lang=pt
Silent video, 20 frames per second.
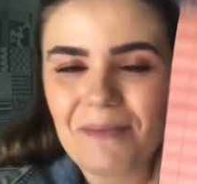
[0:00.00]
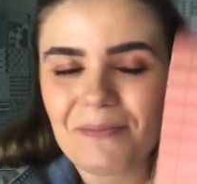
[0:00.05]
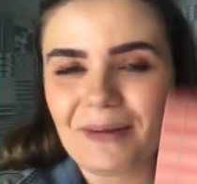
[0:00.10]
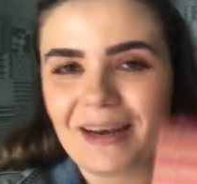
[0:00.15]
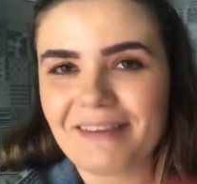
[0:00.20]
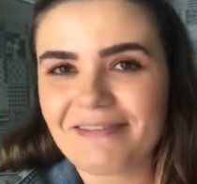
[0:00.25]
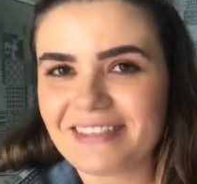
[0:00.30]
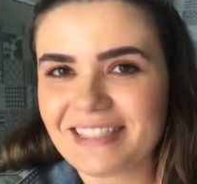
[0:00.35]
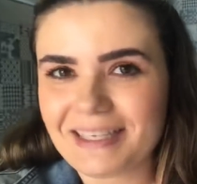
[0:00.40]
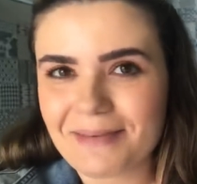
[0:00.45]

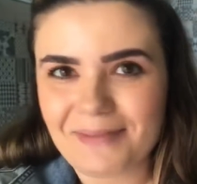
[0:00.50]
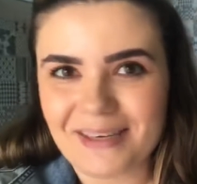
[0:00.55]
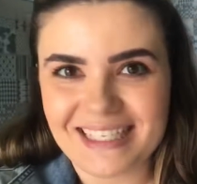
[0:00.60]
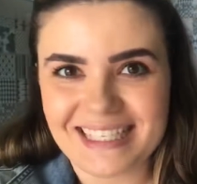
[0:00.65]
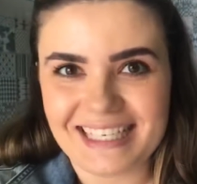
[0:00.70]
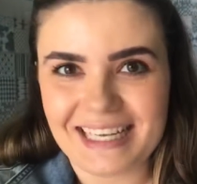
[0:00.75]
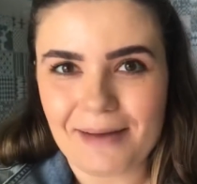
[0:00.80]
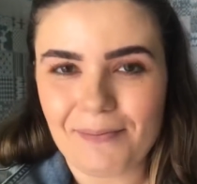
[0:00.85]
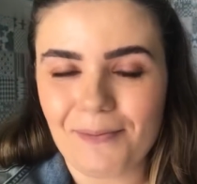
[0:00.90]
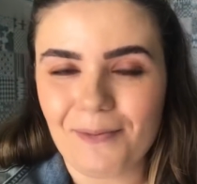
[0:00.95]
Pra fazer
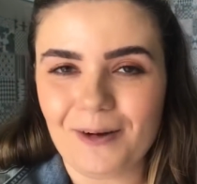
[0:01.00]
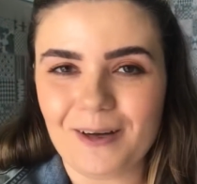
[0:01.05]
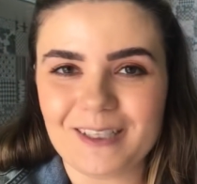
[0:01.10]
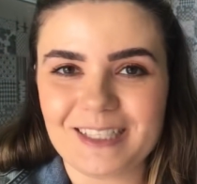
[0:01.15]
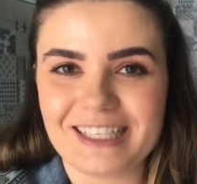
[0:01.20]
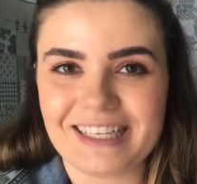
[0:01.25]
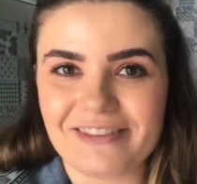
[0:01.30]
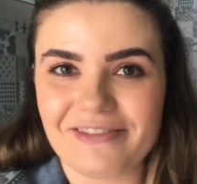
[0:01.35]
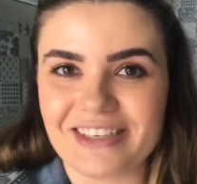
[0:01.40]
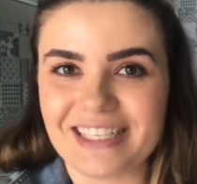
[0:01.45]
mesinha
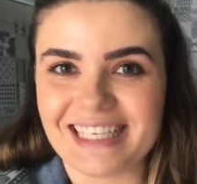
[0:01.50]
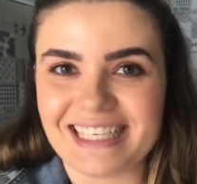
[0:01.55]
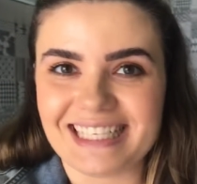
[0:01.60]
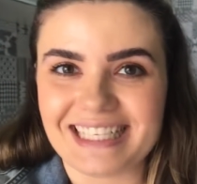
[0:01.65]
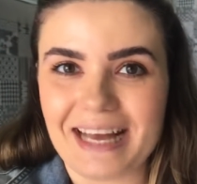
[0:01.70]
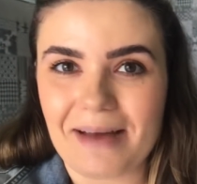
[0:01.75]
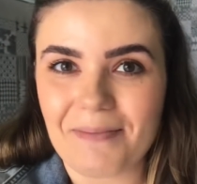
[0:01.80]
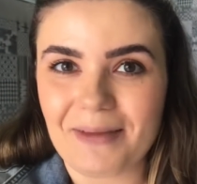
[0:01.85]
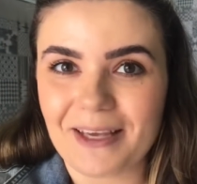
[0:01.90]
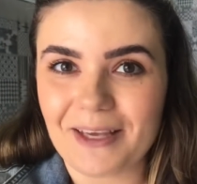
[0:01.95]
posta, vocês
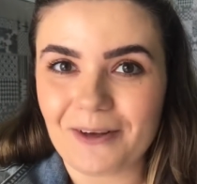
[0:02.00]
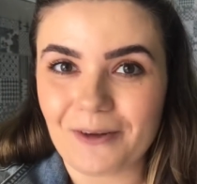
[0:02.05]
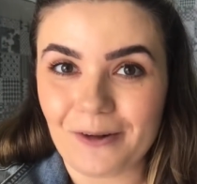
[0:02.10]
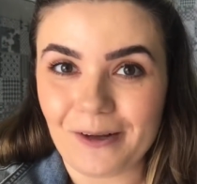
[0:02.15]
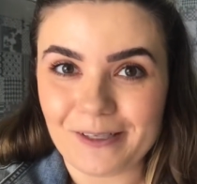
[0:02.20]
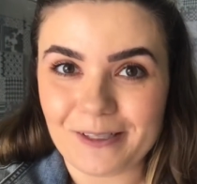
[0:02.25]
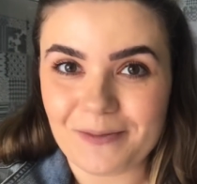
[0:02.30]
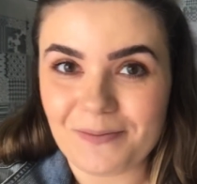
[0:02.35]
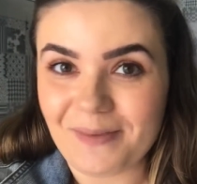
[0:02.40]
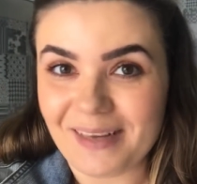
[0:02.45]
sabem que eu
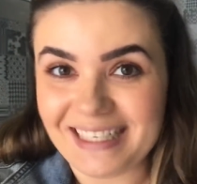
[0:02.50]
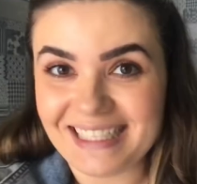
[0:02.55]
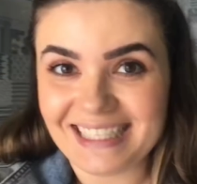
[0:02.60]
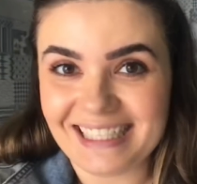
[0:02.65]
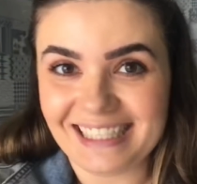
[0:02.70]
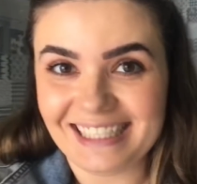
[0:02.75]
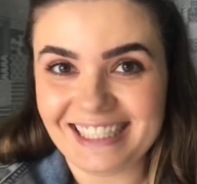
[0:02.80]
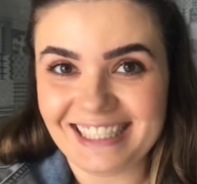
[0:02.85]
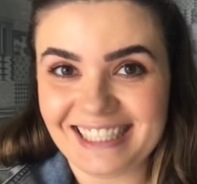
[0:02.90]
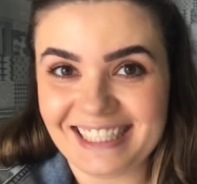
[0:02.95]
gosto
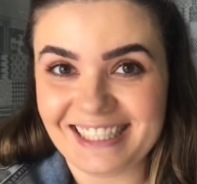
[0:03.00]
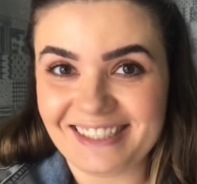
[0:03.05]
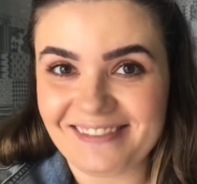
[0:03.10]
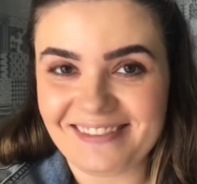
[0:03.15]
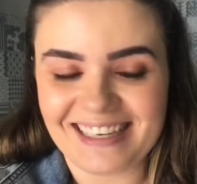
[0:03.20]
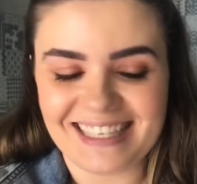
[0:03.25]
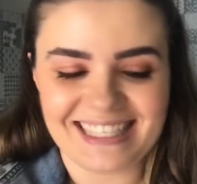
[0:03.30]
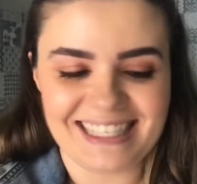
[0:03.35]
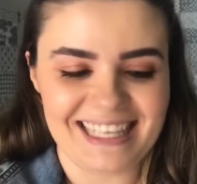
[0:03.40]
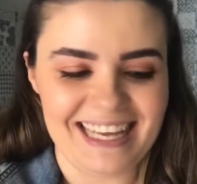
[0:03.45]
bastante de
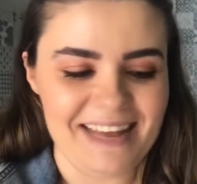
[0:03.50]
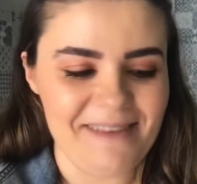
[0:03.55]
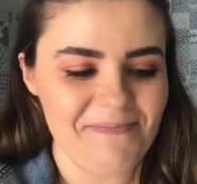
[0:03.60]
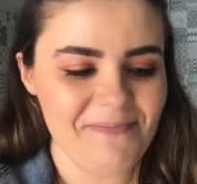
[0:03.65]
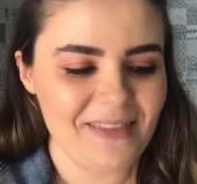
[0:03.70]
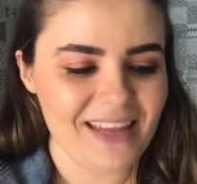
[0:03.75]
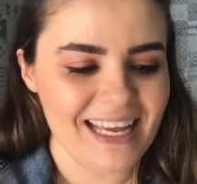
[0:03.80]
fazer.